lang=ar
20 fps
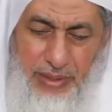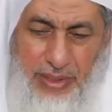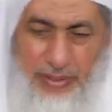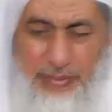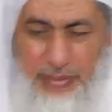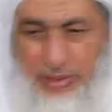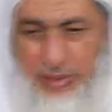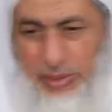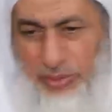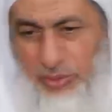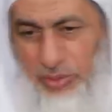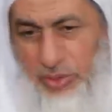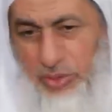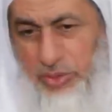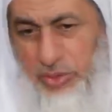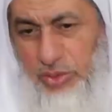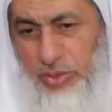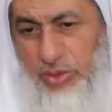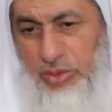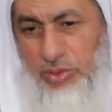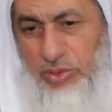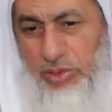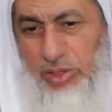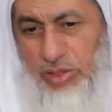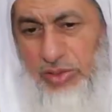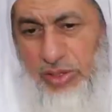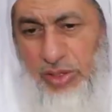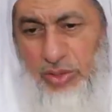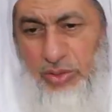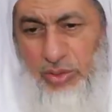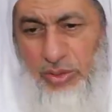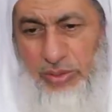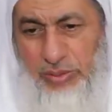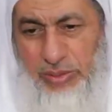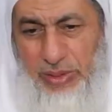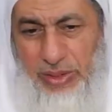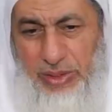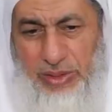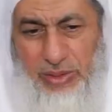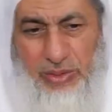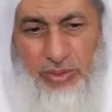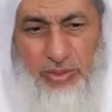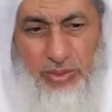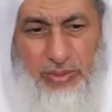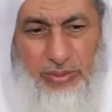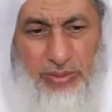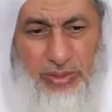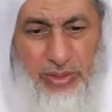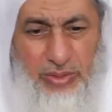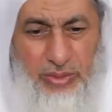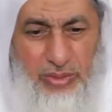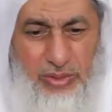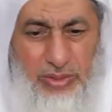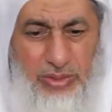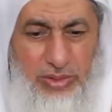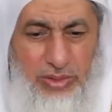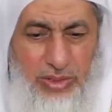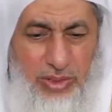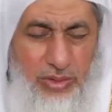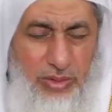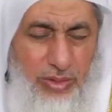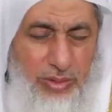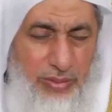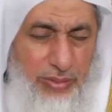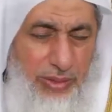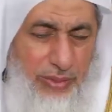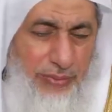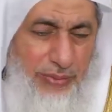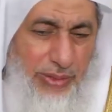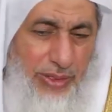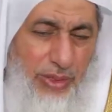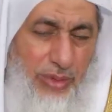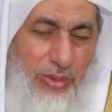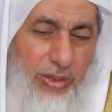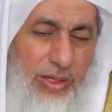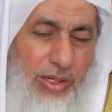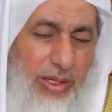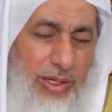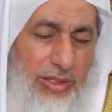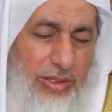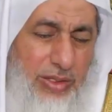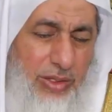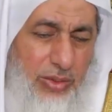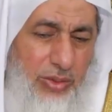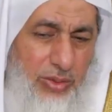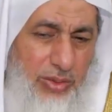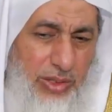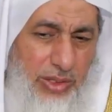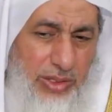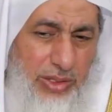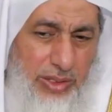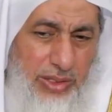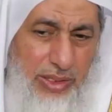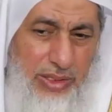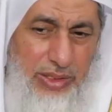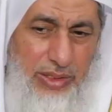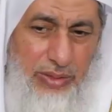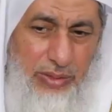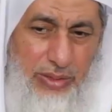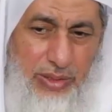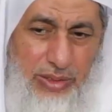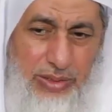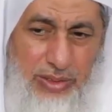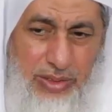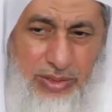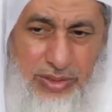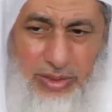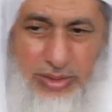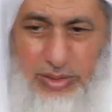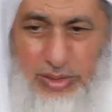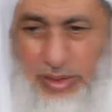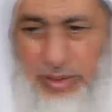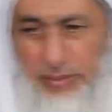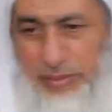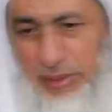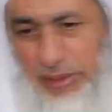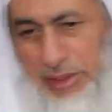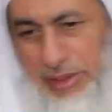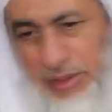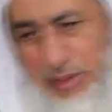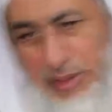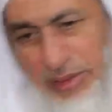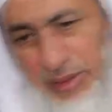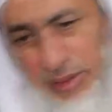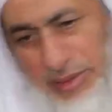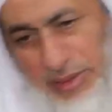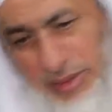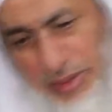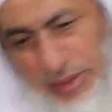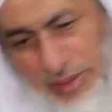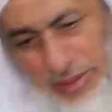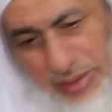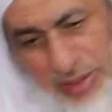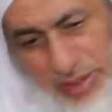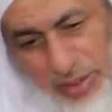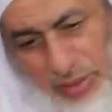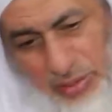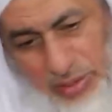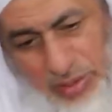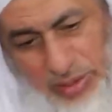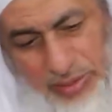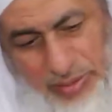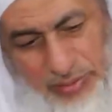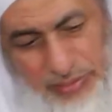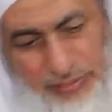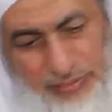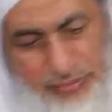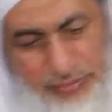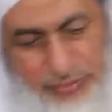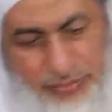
أما كونها تريد التصدق بها كونها ما تريد التصدق بها فالأولى لا تردها إليه ولا تصدق بها هذا الأولى